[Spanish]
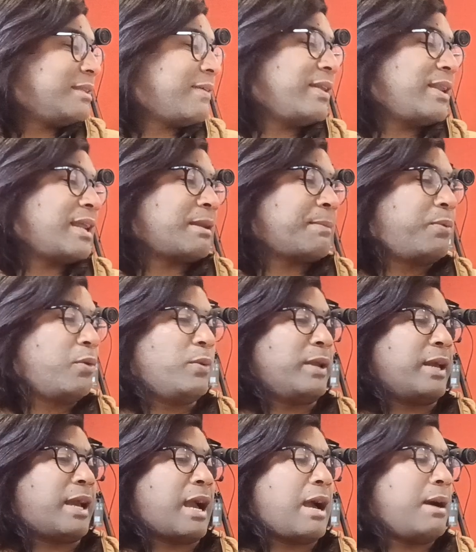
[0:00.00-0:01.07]
de la
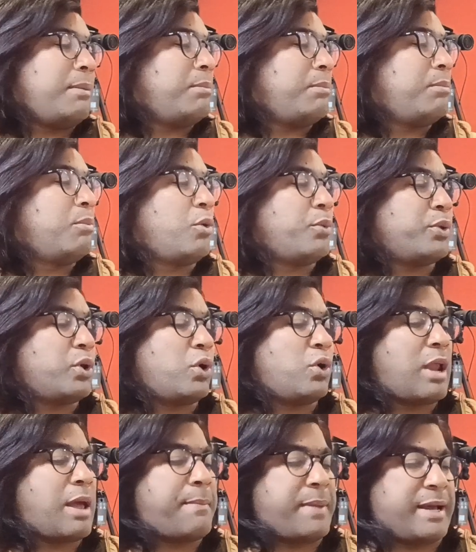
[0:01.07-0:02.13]
República movió
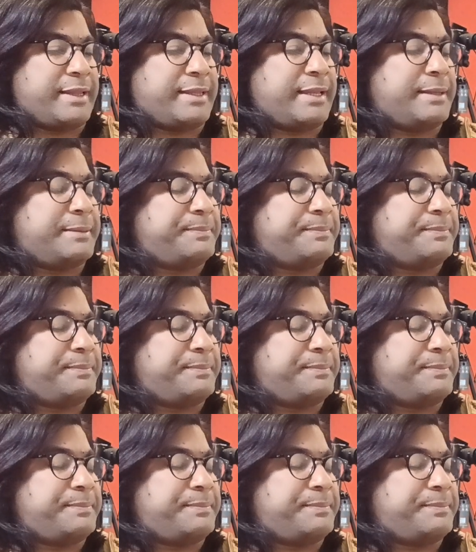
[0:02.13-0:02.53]
la mata.